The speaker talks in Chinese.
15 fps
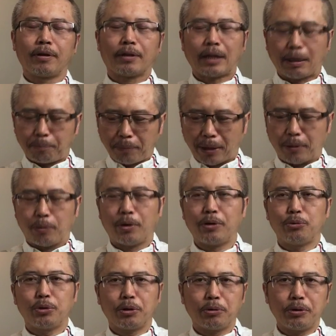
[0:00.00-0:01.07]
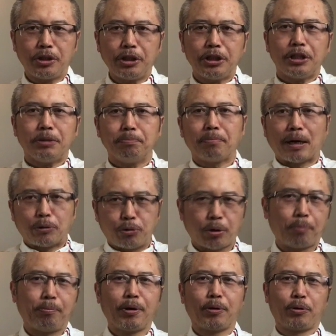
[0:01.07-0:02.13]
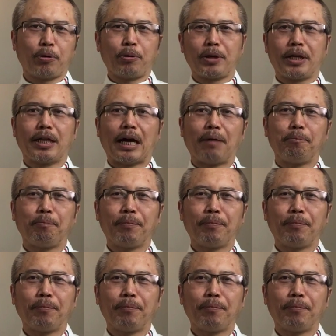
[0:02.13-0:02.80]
那美国人最后一定把选票投给他。